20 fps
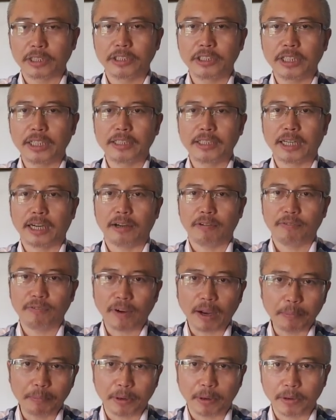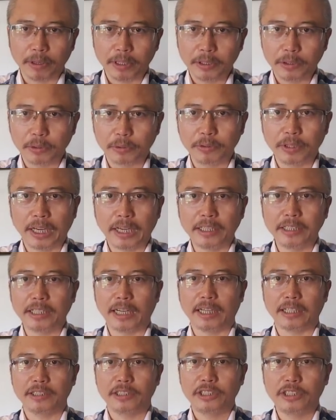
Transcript: 的现场发表了一通演讲，